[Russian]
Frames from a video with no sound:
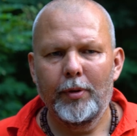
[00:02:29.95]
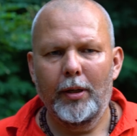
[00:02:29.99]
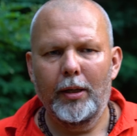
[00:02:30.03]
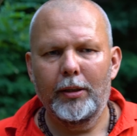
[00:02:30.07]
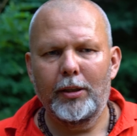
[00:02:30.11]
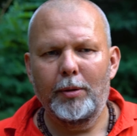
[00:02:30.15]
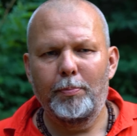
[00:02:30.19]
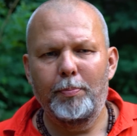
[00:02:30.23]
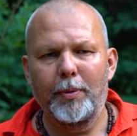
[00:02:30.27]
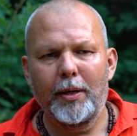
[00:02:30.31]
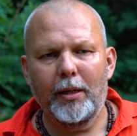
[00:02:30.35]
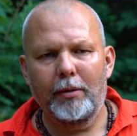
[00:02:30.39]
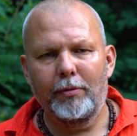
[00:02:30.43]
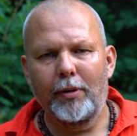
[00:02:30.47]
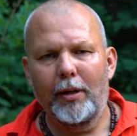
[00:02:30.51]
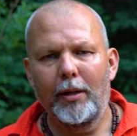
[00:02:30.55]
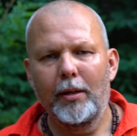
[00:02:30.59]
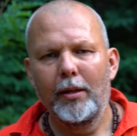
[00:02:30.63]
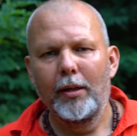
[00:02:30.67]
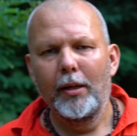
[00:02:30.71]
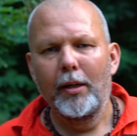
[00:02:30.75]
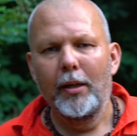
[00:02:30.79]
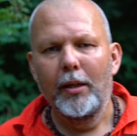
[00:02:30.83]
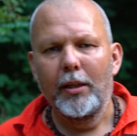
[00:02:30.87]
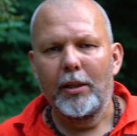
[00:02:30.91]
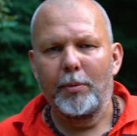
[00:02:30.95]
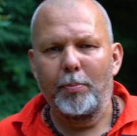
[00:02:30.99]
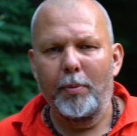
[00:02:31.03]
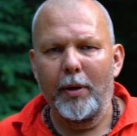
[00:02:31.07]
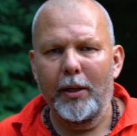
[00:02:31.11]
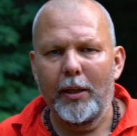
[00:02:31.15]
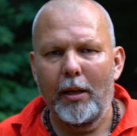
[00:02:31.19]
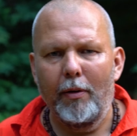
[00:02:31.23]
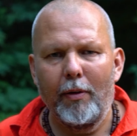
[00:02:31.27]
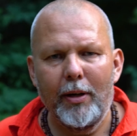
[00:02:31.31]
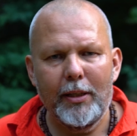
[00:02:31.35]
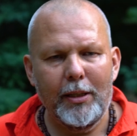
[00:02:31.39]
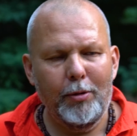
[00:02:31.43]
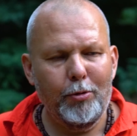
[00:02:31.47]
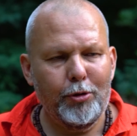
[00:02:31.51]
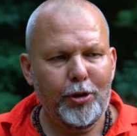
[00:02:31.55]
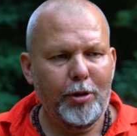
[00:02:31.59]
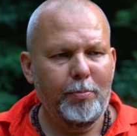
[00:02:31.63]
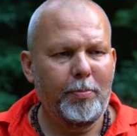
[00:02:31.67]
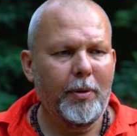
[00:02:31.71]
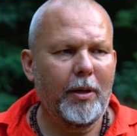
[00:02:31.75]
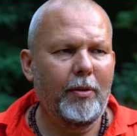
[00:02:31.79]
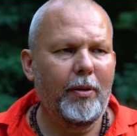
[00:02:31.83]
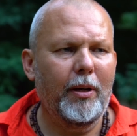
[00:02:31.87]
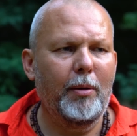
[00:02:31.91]
Это первое. Теперь давайте
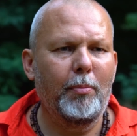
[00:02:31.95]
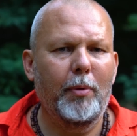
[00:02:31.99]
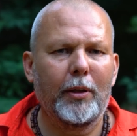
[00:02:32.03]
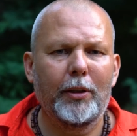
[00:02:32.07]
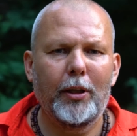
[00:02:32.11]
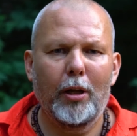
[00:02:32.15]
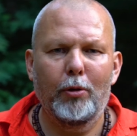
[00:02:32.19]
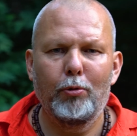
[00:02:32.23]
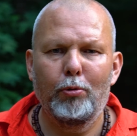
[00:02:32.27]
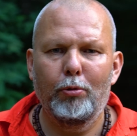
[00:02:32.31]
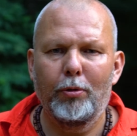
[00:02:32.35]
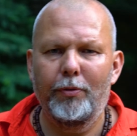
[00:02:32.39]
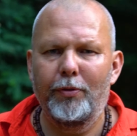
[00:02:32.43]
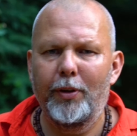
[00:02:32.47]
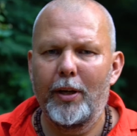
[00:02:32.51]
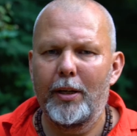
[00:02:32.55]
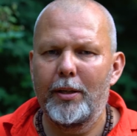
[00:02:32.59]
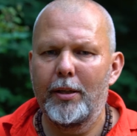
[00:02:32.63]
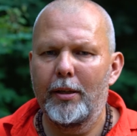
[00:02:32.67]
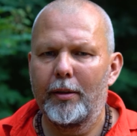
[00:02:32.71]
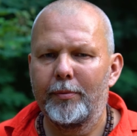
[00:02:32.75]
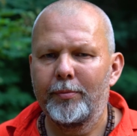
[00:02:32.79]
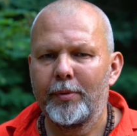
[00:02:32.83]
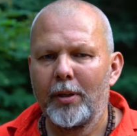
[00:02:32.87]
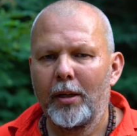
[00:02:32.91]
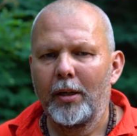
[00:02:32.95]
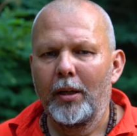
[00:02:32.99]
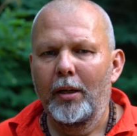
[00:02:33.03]
немножко поговорим о Данур-Веде.